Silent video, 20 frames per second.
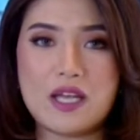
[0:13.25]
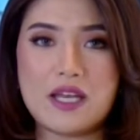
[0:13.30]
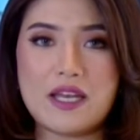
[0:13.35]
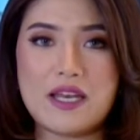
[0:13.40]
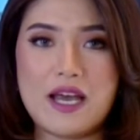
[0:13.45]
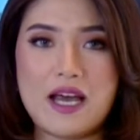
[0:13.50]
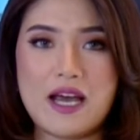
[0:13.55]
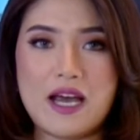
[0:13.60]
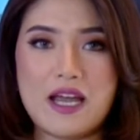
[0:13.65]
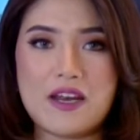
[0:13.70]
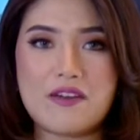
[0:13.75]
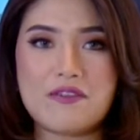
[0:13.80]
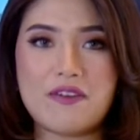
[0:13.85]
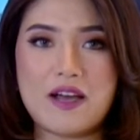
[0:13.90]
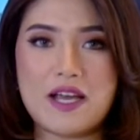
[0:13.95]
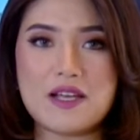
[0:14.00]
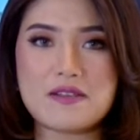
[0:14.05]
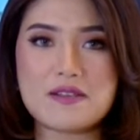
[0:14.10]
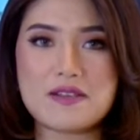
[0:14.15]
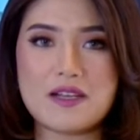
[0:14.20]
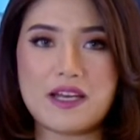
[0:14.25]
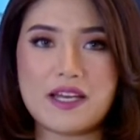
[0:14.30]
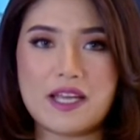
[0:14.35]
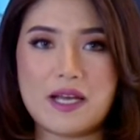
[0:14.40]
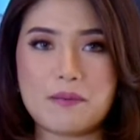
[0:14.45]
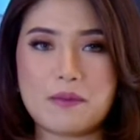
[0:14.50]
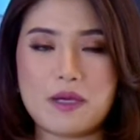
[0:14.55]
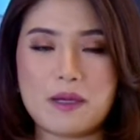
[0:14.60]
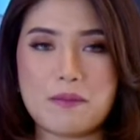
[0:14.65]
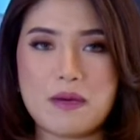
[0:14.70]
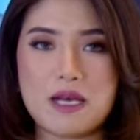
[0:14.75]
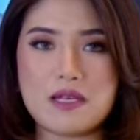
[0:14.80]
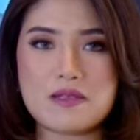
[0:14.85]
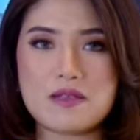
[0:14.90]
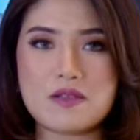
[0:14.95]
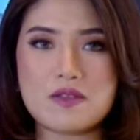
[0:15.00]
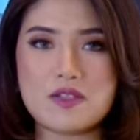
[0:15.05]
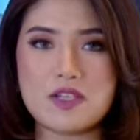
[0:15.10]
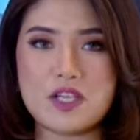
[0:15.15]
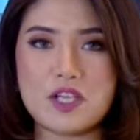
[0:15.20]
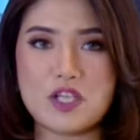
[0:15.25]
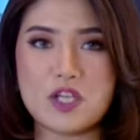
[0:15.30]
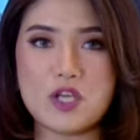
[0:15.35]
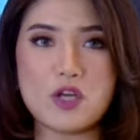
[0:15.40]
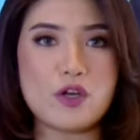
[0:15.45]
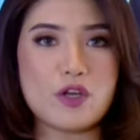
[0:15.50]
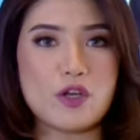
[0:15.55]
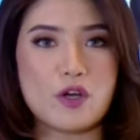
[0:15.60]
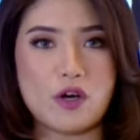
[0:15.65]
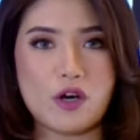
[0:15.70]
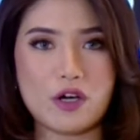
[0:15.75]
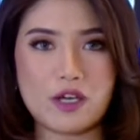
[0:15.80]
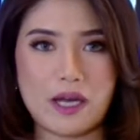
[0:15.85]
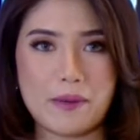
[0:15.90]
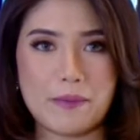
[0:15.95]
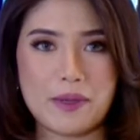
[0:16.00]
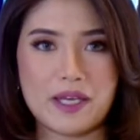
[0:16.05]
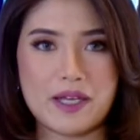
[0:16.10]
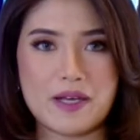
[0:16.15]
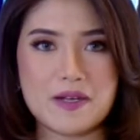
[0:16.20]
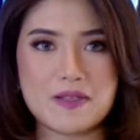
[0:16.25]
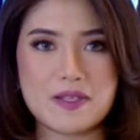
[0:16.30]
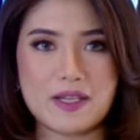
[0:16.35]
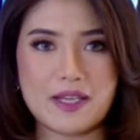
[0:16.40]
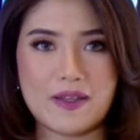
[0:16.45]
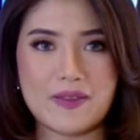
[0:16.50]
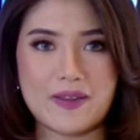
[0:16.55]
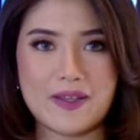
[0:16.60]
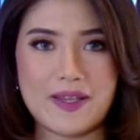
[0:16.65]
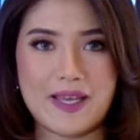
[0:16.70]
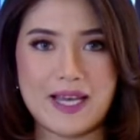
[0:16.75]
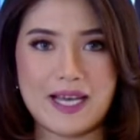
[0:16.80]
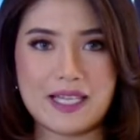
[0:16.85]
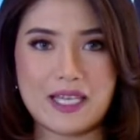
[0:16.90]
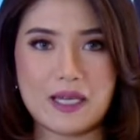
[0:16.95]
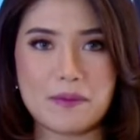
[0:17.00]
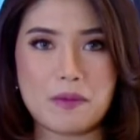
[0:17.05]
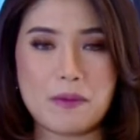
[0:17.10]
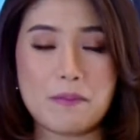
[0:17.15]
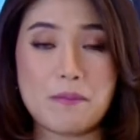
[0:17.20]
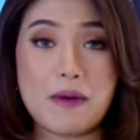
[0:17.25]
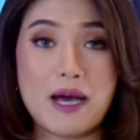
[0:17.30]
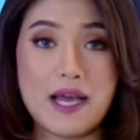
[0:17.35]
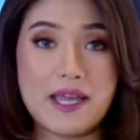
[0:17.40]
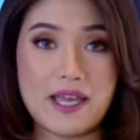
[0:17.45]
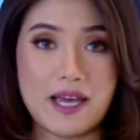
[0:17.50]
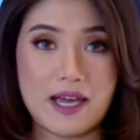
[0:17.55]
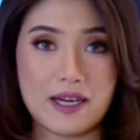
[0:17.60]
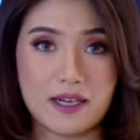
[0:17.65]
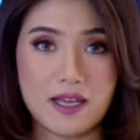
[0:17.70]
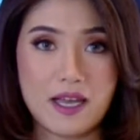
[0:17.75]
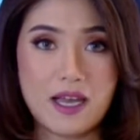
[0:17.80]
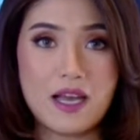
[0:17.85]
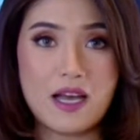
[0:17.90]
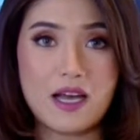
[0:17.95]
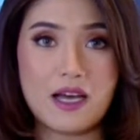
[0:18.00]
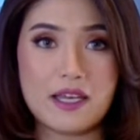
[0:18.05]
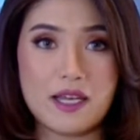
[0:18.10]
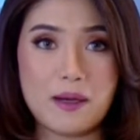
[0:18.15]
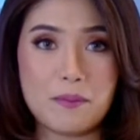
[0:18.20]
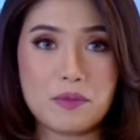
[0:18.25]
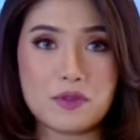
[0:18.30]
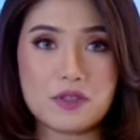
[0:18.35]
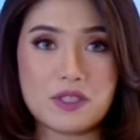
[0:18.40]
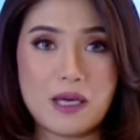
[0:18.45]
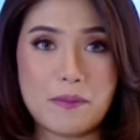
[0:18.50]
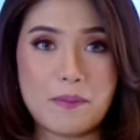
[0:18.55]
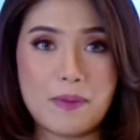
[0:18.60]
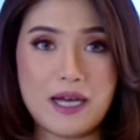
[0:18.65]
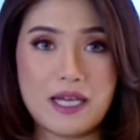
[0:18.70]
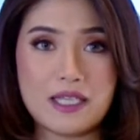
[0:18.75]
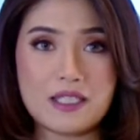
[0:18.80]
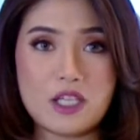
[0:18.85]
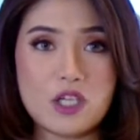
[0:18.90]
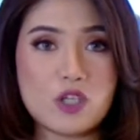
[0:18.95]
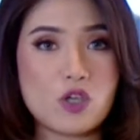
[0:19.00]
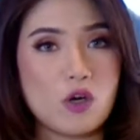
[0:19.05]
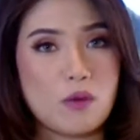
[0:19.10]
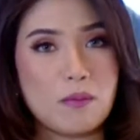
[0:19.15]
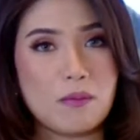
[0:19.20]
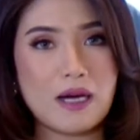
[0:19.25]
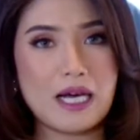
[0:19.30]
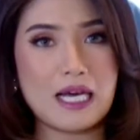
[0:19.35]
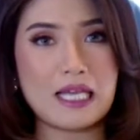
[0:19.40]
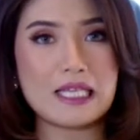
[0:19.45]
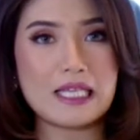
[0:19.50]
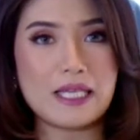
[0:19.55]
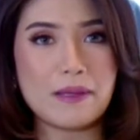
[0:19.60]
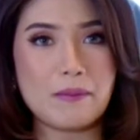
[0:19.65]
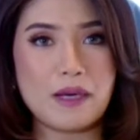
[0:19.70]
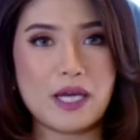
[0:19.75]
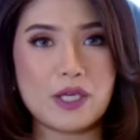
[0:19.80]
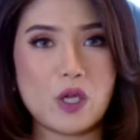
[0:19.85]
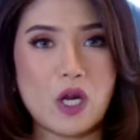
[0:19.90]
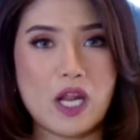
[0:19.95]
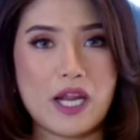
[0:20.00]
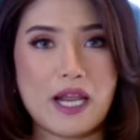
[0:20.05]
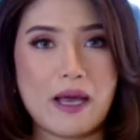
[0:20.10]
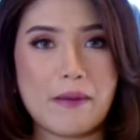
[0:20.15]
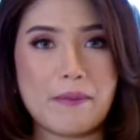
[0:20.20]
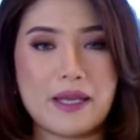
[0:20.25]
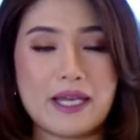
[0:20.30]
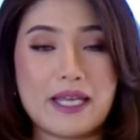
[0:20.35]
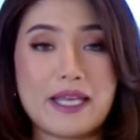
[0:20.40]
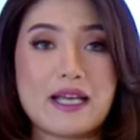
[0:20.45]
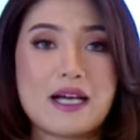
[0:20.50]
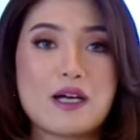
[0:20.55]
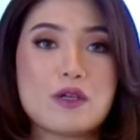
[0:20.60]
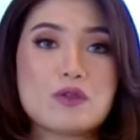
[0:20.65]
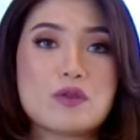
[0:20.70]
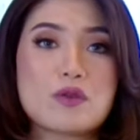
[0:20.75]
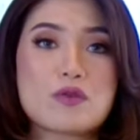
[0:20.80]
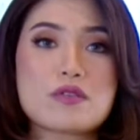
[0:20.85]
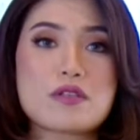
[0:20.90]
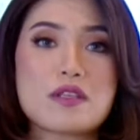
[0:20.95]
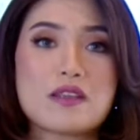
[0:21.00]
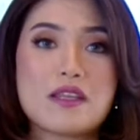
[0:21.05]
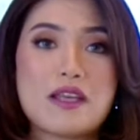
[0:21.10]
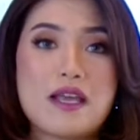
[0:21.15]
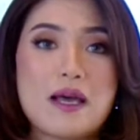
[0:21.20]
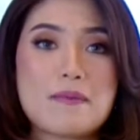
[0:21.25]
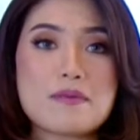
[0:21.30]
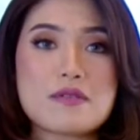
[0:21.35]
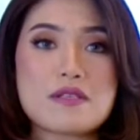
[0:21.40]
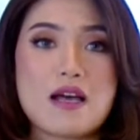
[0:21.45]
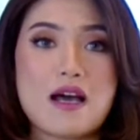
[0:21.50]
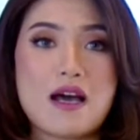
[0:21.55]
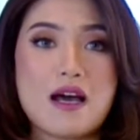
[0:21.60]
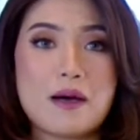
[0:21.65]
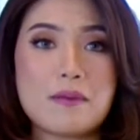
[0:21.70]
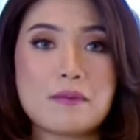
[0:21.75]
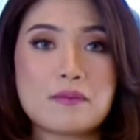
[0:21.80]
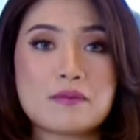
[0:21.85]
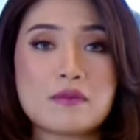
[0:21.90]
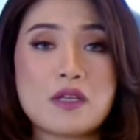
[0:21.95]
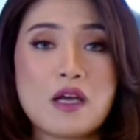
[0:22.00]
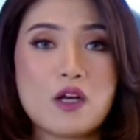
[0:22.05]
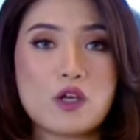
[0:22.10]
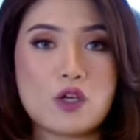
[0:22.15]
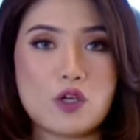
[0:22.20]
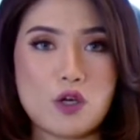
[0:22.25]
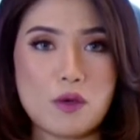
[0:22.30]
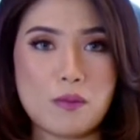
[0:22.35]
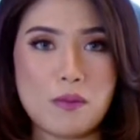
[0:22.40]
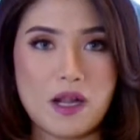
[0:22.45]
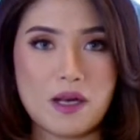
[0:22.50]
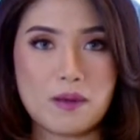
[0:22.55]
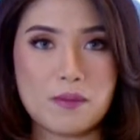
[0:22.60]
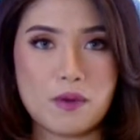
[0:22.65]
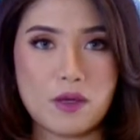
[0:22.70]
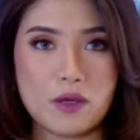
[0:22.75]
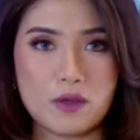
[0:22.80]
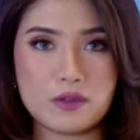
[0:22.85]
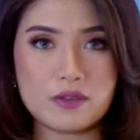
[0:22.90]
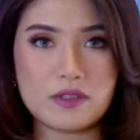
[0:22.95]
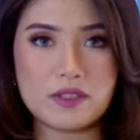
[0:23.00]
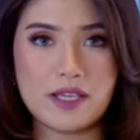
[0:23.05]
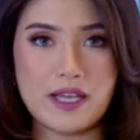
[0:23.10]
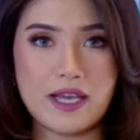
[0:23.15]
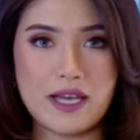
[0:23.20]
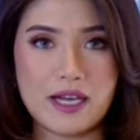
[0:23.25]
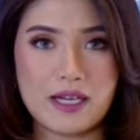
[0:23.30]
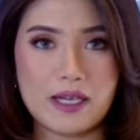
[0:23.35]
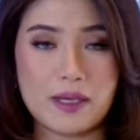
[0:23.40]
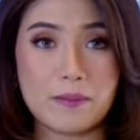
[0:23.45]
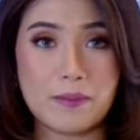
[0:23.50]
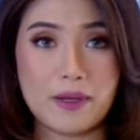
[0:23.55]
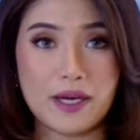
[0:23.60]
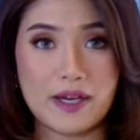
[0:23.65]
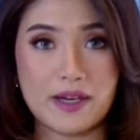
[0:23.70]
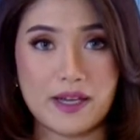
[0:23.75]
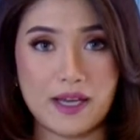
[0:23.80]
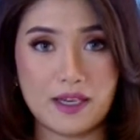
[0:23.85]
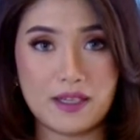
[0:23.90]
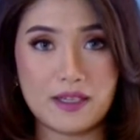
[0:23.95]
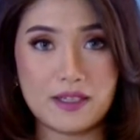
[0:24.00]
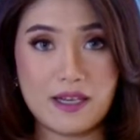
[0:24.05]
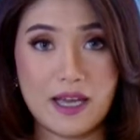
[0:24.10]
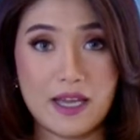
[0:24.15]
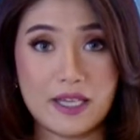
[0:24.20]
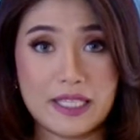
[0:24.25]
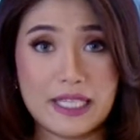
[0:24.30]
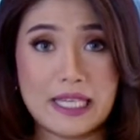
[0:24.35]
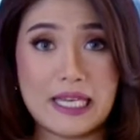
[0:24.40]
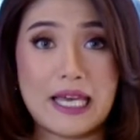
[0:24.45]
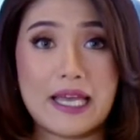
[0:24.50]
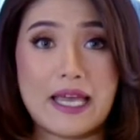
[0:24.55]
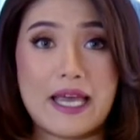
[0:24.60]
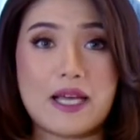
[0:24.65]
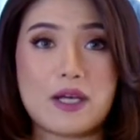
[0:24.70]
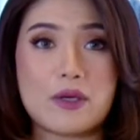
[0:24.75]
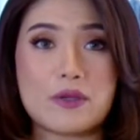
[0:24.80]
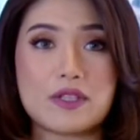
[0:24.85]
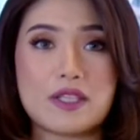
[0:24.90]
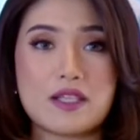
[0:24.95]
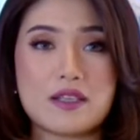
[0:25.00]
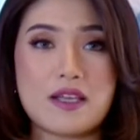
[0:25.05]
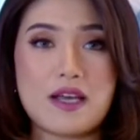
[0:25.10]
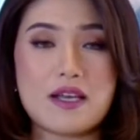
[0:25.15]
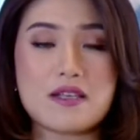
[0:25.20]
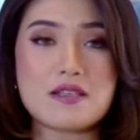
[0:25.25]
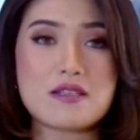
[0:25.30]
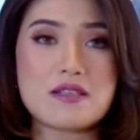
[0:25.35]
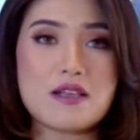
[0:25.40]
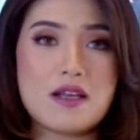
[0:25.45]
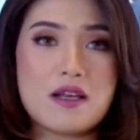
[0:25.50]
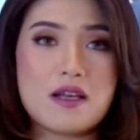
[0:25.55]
Dan Pfizer yang berbasis di New York, Amerika Serikat ini akan membayar 68,5 dolar Amerika untuk setiap saham Global Blood yang beredar dan nilai ekuitas